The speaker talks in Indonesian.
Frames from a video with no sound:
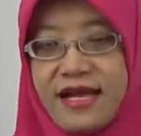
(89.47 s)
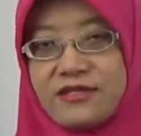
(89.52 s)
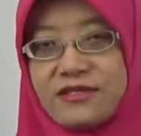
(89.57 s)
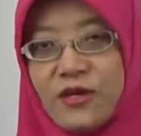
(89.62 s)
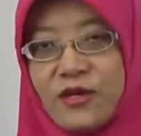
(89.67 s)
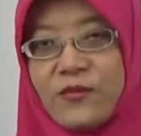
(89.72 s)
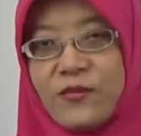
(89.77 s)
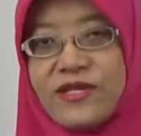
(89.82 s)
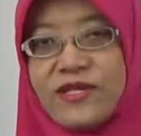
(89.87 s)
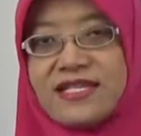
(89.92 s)

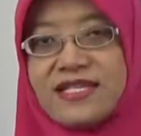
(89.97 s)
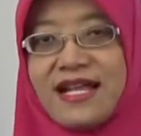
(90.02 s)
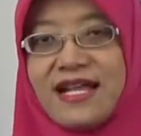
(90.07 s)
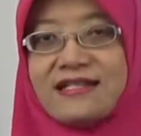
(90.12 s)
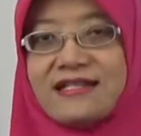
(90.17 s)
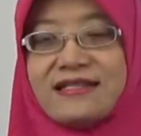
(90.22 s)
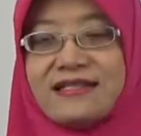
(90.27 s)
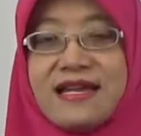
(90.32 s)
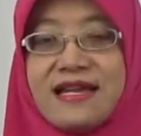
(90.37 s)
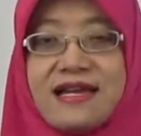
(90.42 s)
Atau
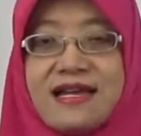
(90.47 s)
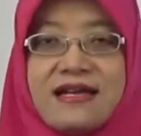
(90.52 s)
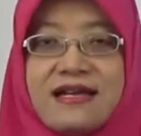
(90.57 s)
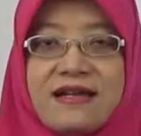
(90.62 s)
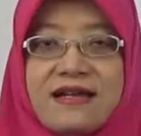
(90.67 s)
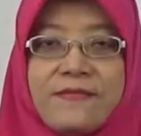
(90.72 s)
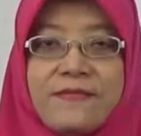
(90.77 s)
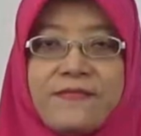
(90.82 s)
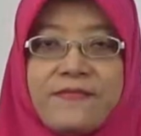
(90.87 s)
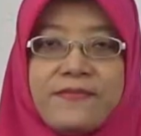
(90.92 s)

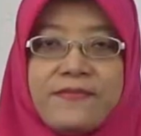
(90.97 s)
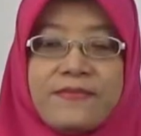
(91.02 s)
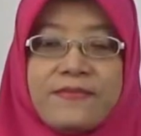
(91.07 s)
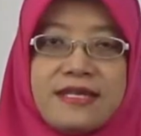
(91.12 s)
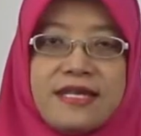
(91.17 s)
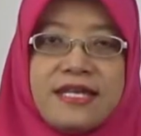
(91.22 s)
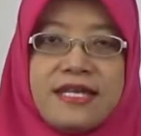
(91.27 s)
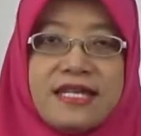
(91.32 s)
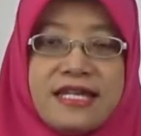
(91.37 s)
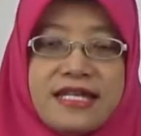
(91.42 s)
misalnya
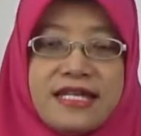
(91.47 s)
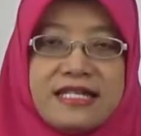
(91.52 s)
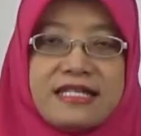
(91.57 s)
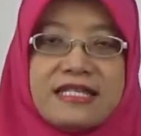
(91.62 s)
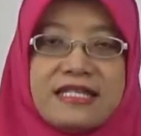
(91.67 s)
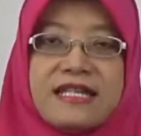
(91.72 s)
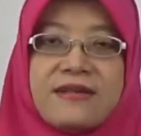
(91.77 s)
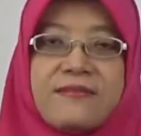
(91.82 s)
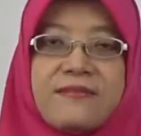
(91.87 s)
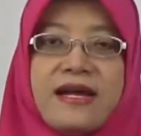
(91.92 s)
ingin
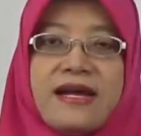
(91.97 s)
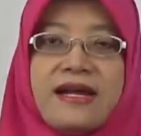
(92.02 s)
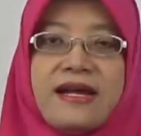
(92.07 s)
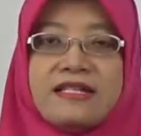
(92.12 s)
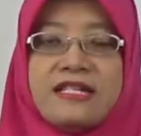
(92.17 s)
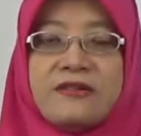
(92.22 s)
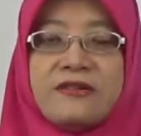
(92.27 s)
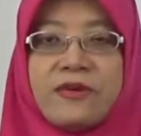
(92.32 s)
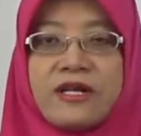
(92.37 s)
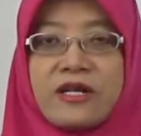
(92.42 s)

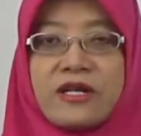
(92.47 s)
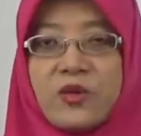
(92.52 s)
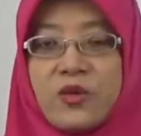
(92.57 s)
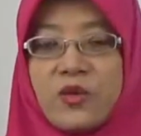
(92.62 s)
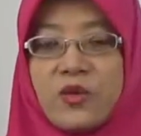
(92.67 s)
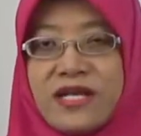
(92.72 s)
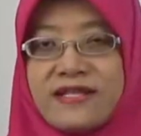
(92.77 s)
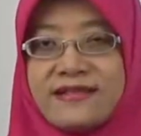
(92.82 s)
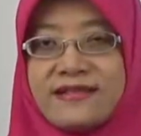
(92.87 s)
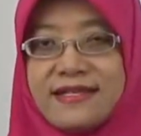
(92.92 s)
diterima di
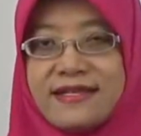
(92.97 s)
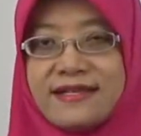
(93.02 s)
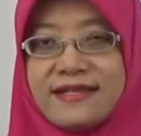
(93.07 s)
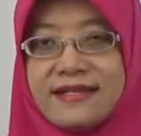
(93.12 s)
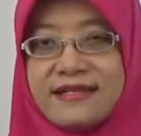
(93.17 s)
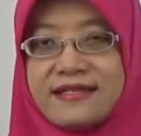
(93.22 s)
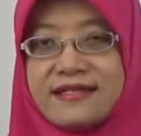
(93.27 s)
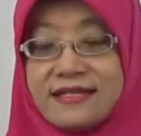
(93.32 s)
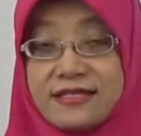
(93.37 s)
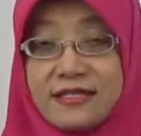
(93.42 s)
perguruan
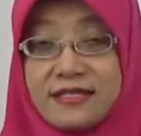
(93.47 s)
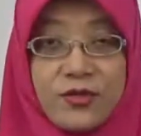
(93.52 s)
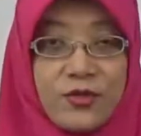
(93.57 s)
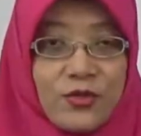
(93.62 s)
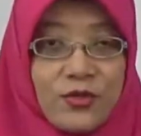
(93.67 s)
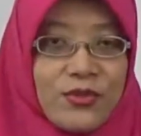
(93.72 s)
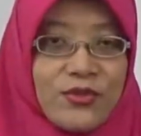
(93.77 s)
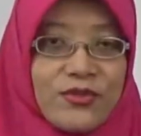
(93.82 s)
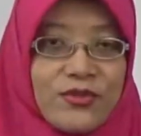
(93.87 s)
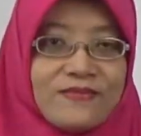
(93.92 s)
tinggi
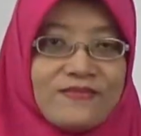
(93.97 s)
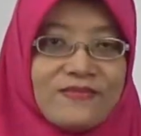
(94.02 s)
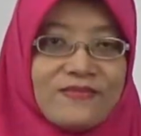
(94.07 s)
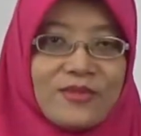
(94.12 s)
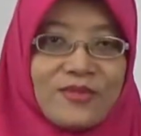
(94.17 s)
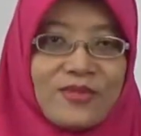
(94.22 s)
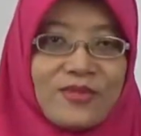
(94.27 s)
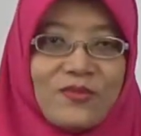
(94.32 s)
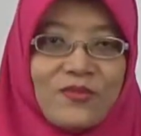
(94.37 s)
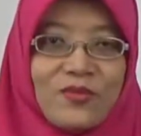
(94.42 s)
tertentu,
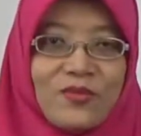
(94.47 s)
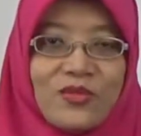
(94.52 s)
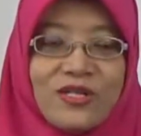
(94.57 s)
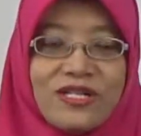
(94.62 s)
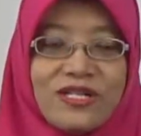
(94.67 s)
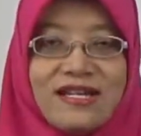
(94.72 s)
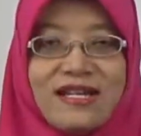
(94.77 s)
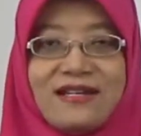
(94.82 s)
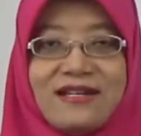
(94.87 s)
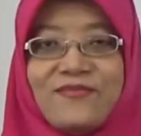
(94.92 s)

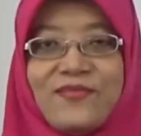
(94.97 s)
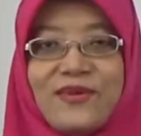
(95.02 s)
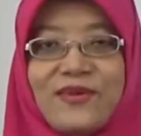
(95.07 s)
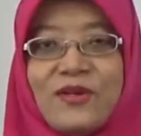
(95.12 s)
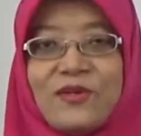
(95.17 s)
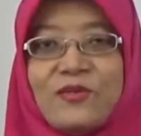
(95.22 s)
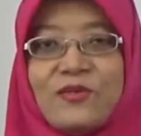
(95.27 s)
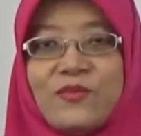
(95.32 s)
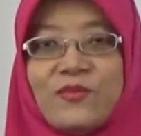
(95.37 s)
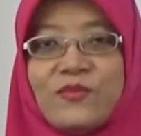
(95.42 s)
kemudian
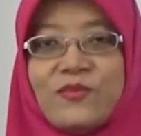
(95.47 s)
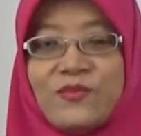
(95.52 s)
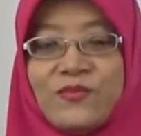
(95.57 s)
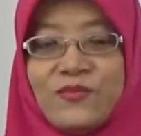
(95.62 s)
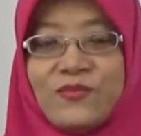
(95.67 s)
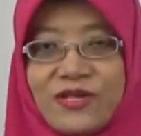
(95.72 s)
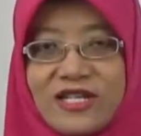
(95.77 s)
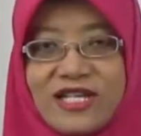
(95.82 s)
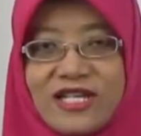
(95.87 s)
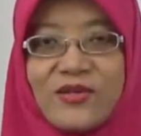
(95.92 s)
belum
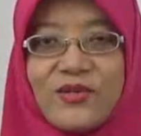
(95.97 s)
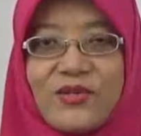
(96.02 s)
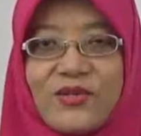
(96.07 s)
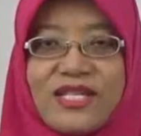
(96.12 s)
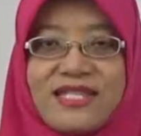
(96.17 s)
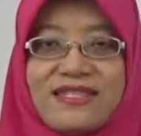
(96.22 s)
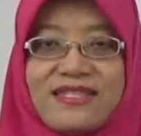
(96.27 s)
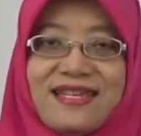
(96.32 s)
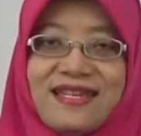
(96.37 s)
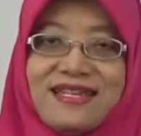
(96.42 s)

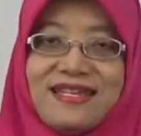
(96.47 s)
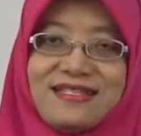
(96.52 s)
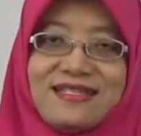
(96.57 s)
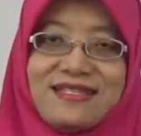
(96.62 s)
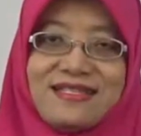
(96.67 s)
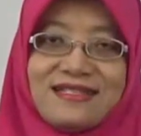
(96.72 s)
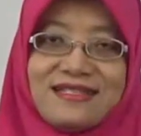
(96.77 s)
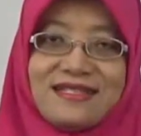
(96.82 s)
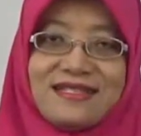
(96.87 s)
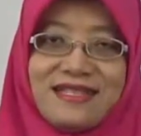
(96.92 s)
mengikuti
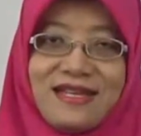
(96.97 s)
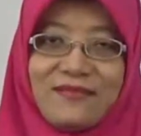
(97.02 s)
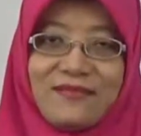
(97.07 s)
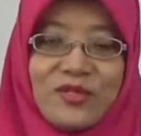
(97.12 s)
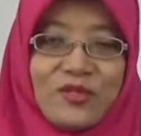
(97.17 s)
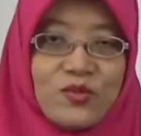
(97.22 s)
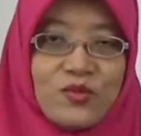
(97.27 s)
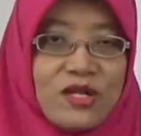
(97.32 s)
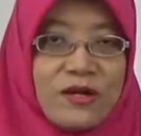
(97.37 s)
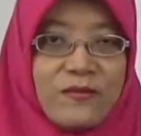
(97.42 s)
tes,
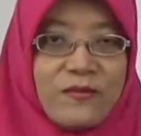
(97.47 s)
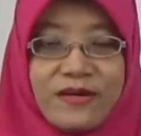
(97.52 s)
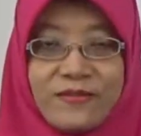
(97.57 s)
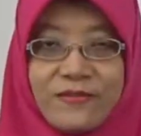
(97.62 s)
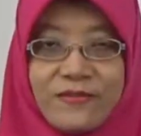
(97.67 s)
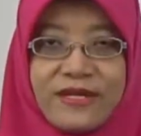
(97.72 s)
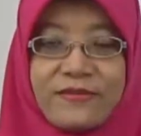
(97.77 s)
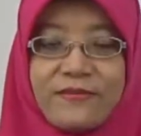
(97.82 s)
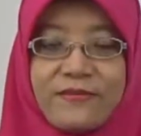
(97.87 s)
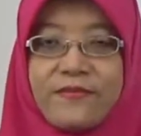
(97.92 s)
tetapi sudah
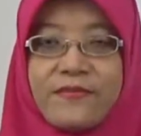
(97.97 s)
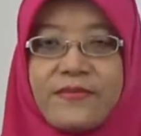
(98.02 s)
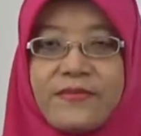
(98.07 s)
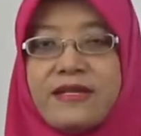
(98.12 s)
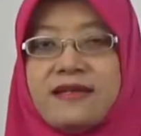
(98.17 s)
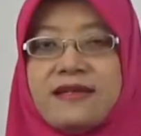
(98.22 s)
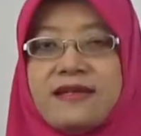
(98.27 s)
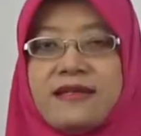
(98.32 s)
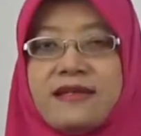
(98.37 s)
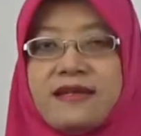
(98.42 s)

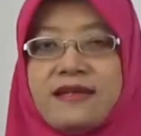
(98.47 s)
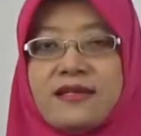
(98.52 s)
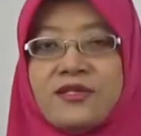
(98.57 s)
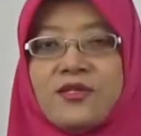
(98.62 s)
bermimpi,